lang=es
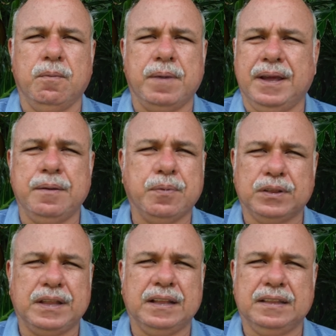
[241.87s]
lo más
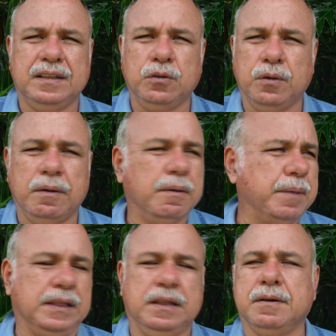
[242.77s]
importante
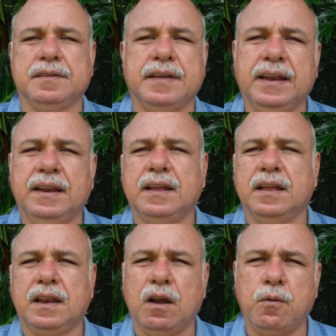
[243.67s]
indudablemente va a ser
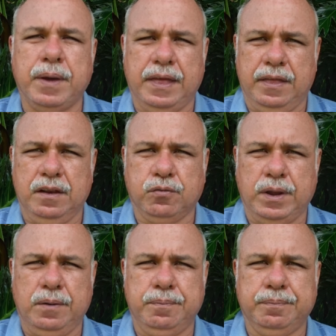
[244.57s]
la humedad del
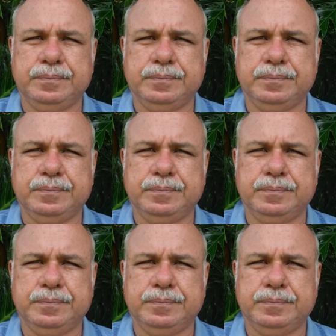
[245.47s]
suelo.